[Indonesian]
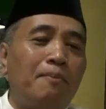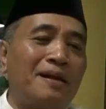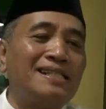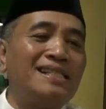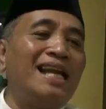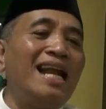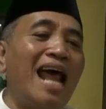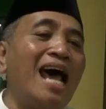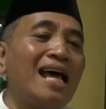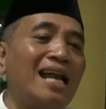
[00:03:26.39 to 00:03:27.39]
perencanaan
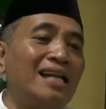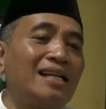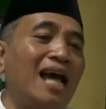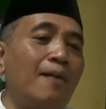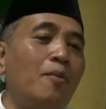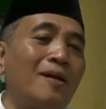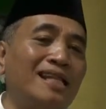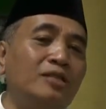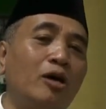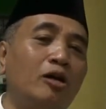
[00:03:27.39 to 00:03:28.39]
anggaran
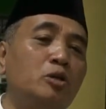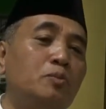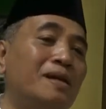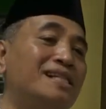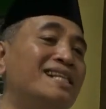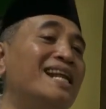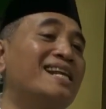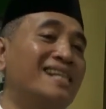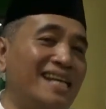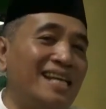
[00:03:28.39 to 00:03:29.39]
kabupaten juga harus
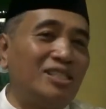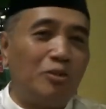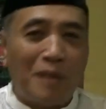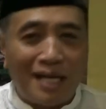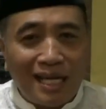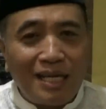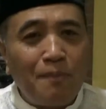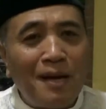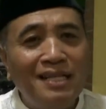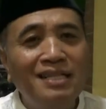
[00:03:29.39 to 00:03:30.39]
bersinergi supaya ke
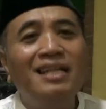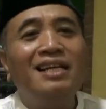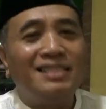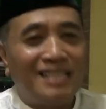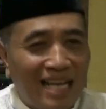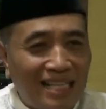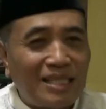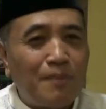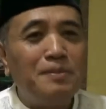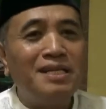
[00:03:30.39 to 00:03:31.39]
depan
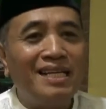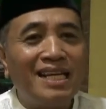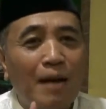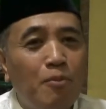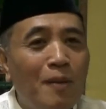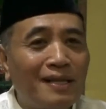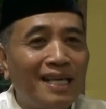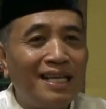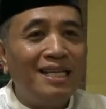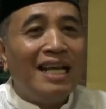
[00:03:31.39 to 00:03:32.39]
Cilacap menjadi
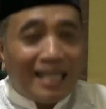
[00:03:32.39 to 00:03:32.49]
kabupaten